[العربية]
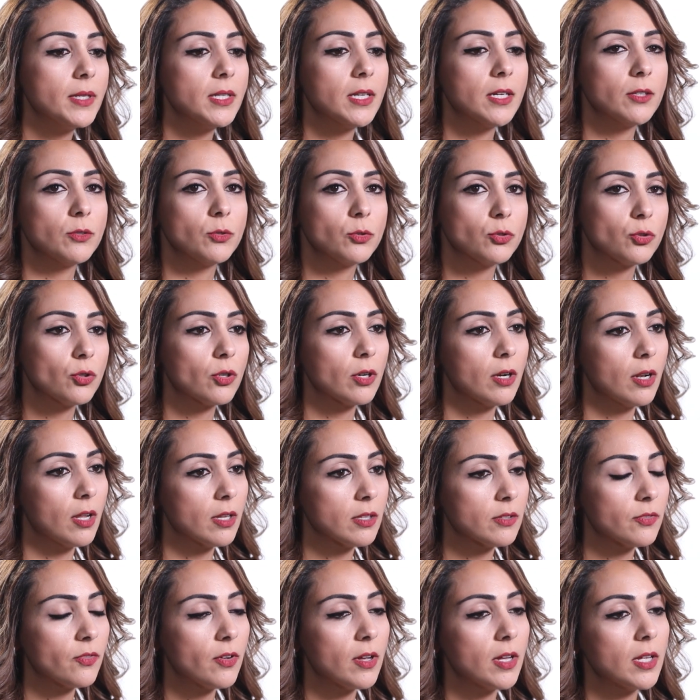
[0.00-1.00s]
منا دكتور
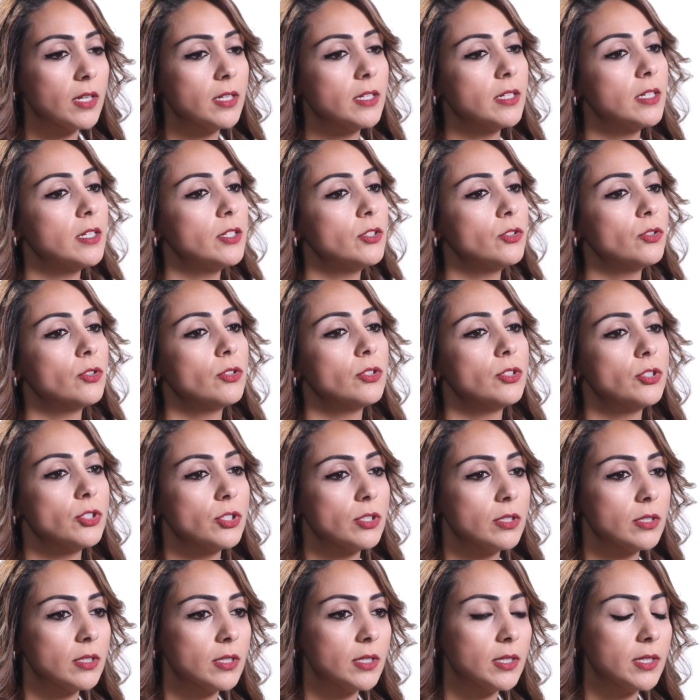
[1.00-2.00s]
الأطفال
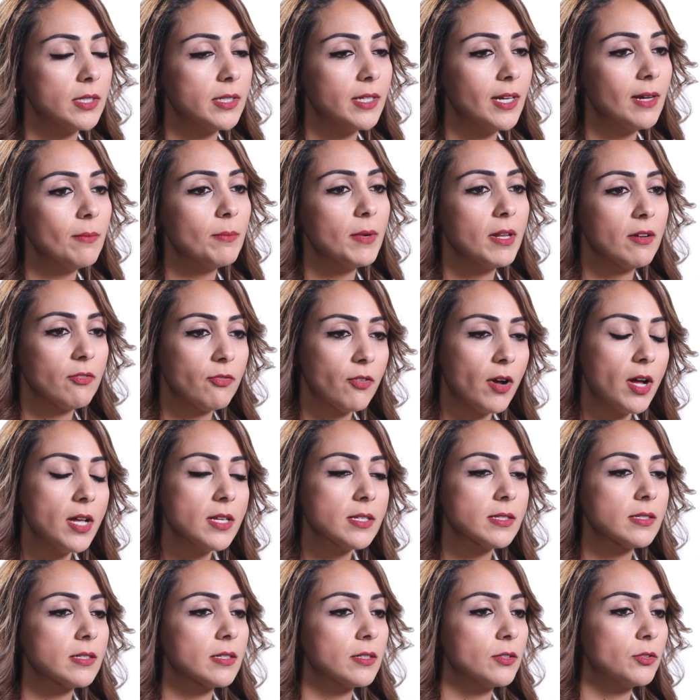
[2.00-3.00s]
أنه آه، نعمل
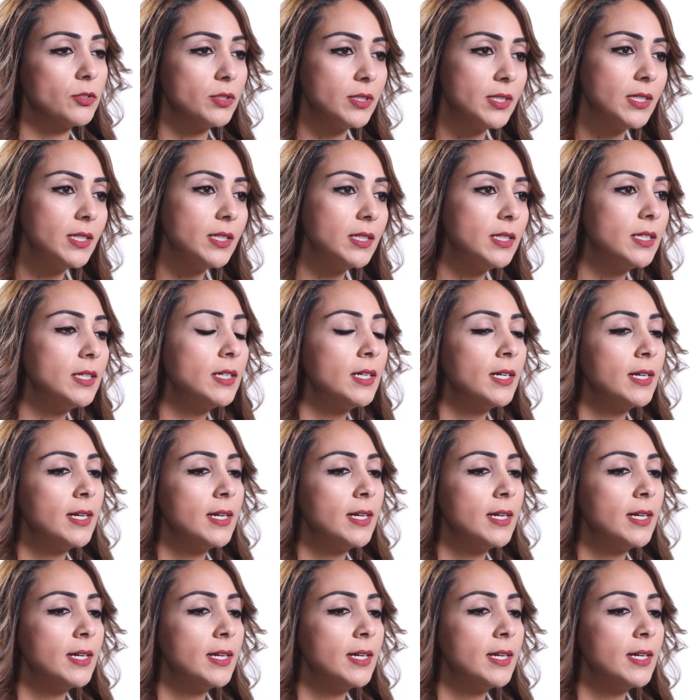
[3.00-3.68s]
فحص روتيني